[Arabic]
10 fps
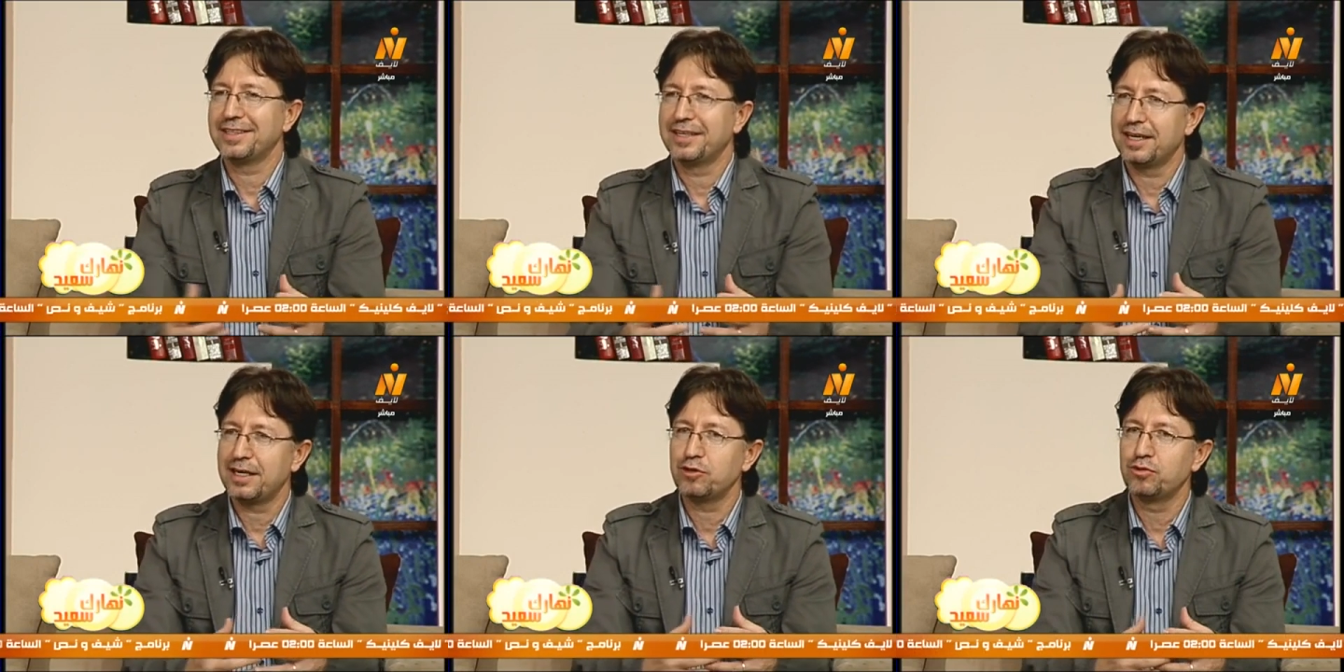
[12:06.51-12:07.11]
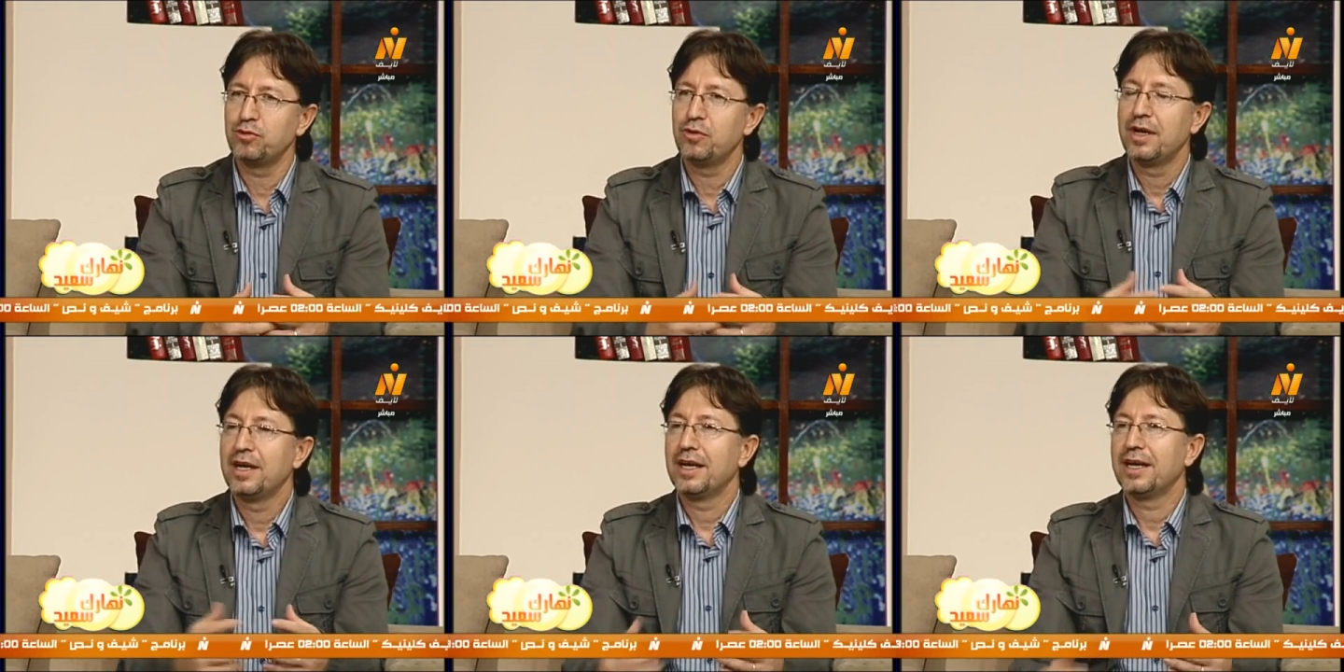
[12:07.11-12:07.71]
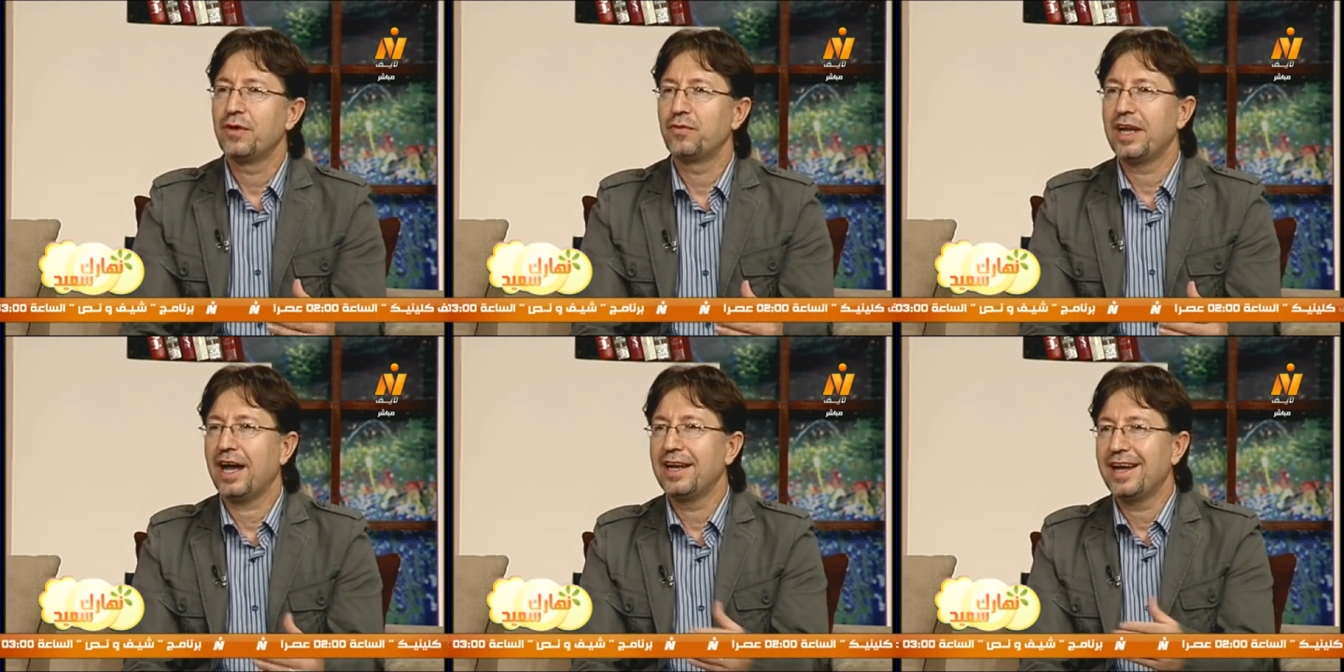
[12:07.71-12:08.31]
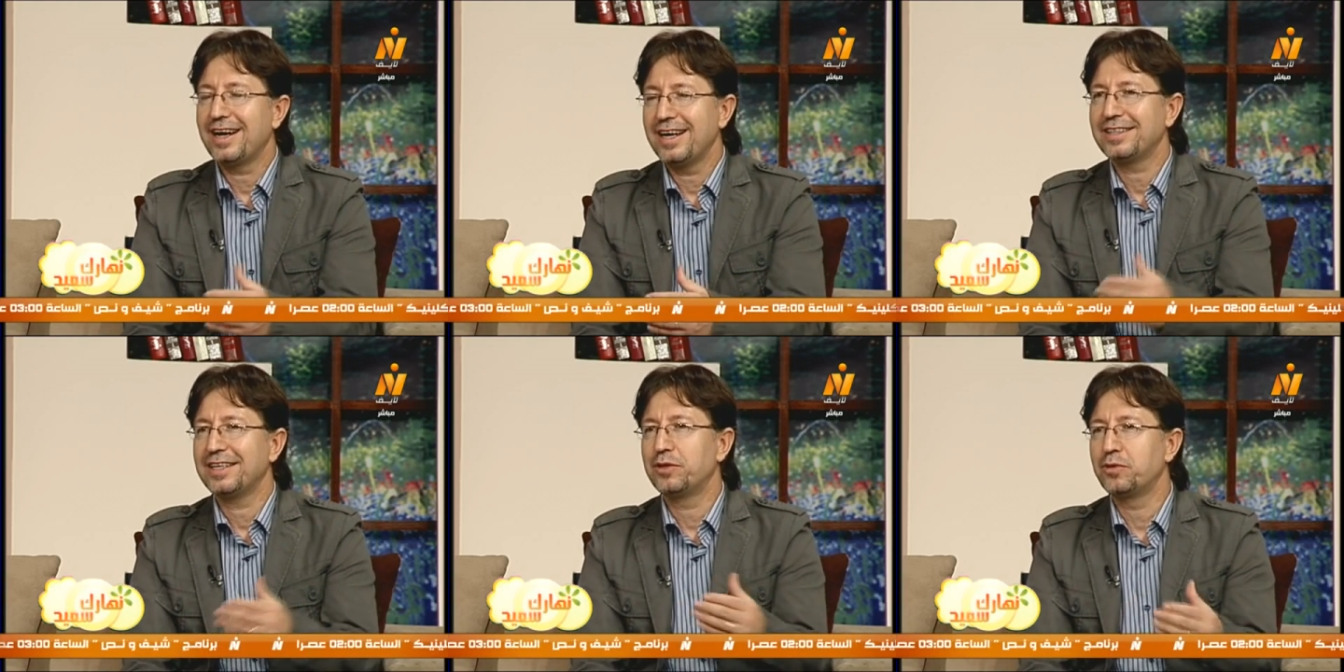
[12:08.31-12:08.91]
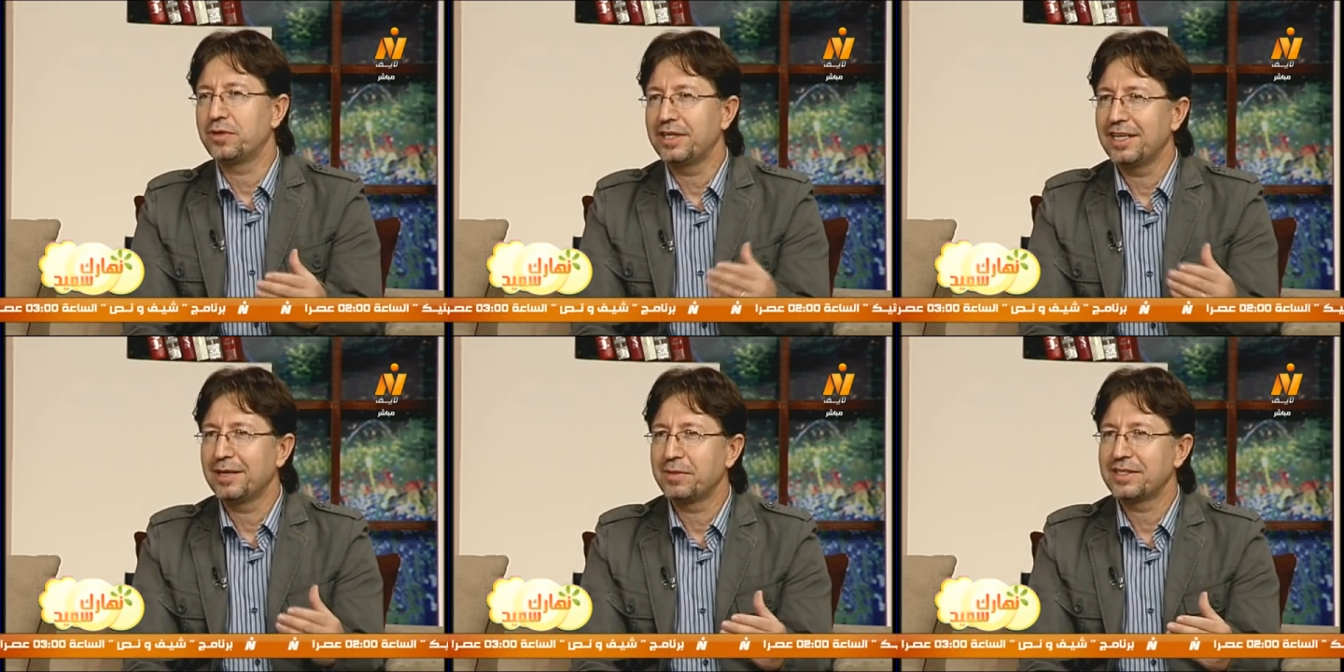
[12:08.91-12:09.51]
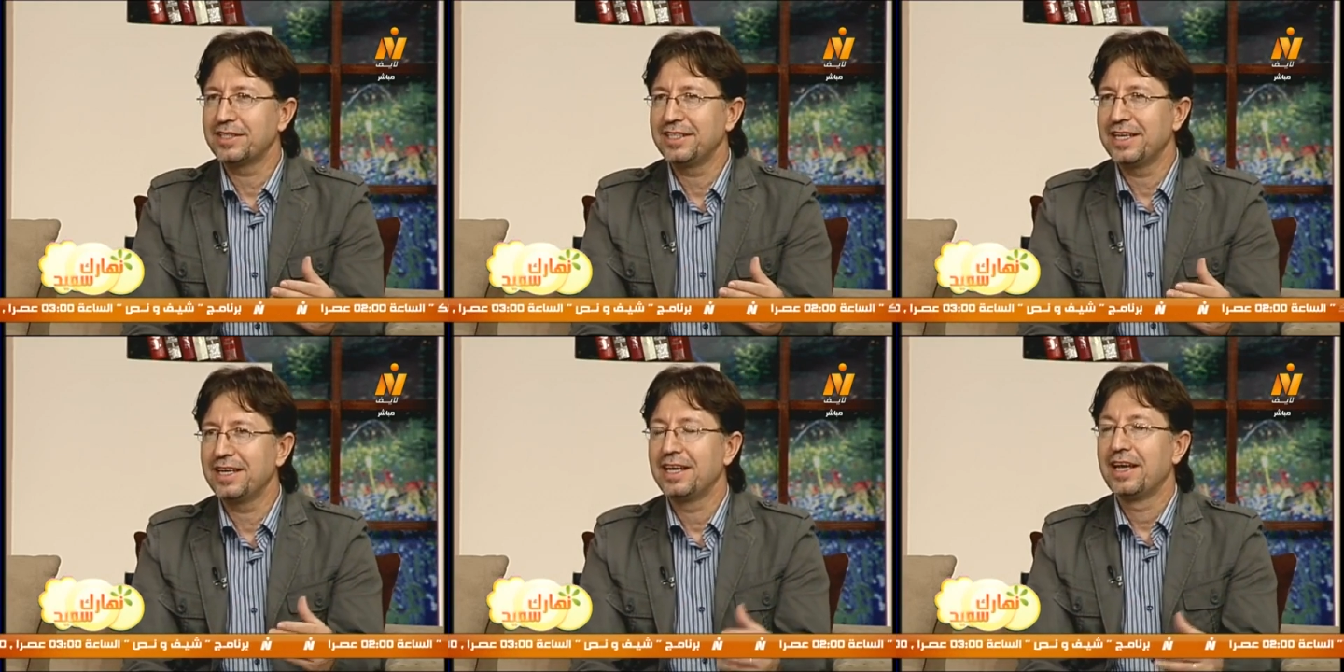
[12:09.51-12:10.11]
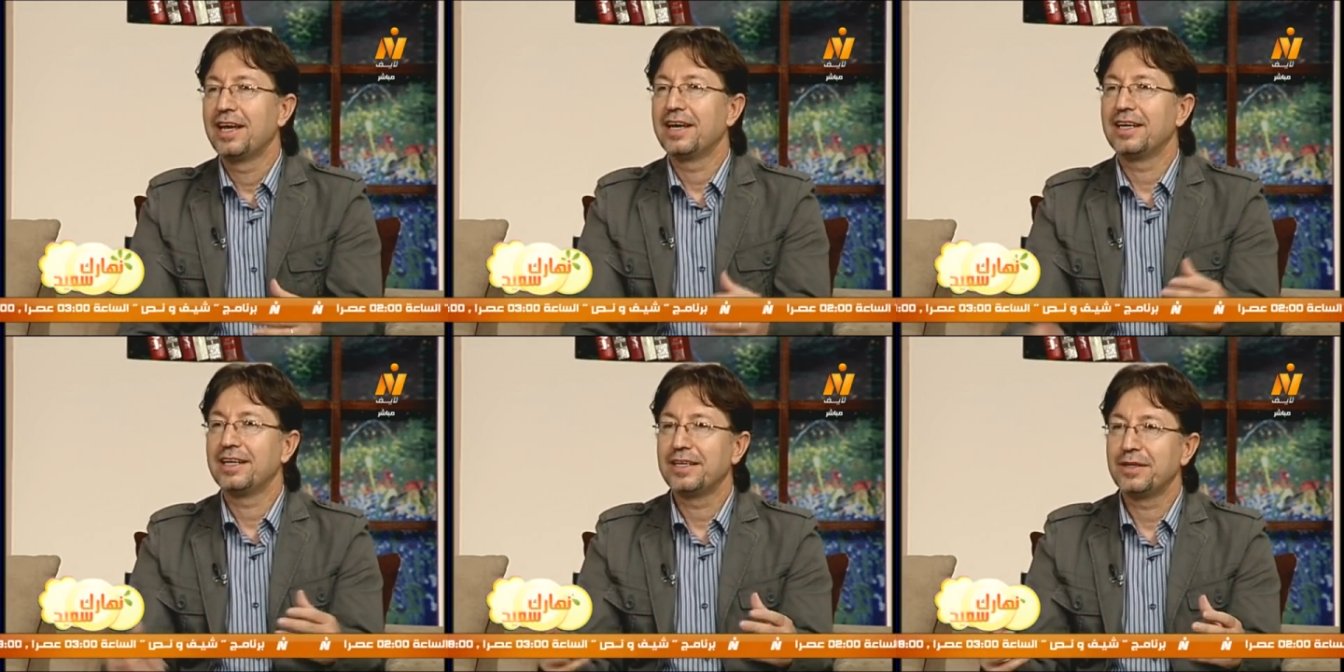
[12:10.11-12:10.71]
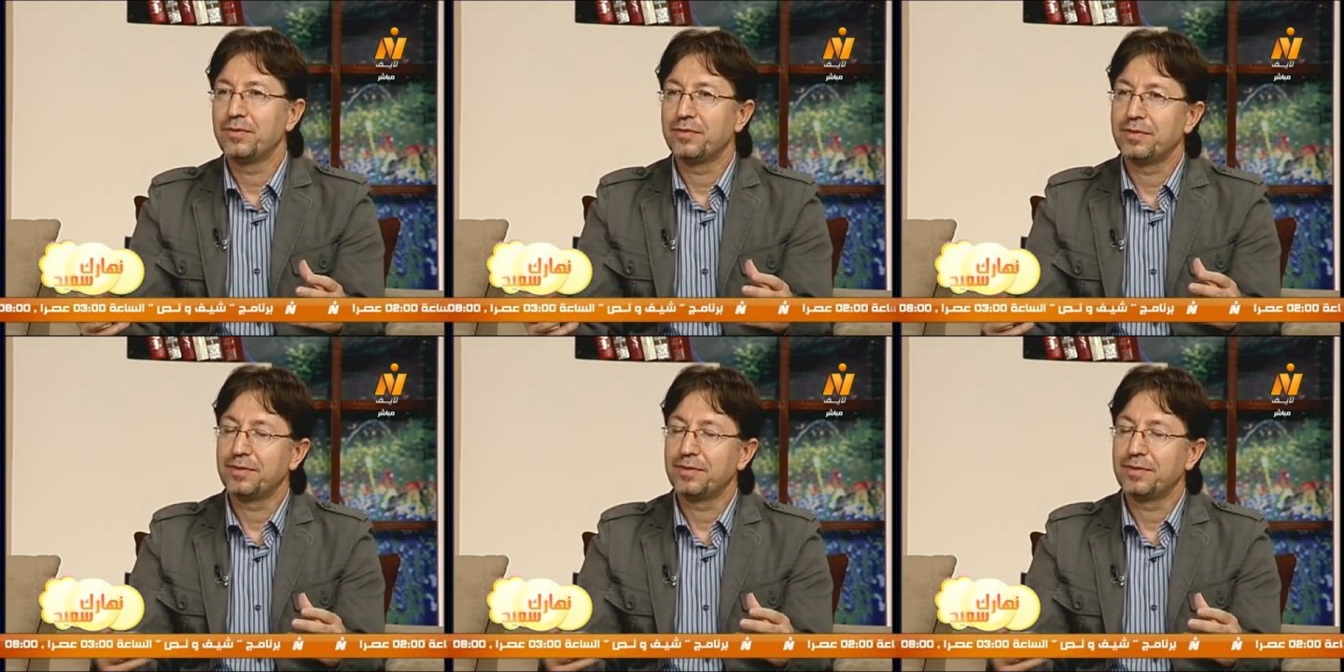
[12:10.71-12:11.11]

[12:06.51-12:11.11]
ناقشوا آه، في العلاقات التركية المصرية آه،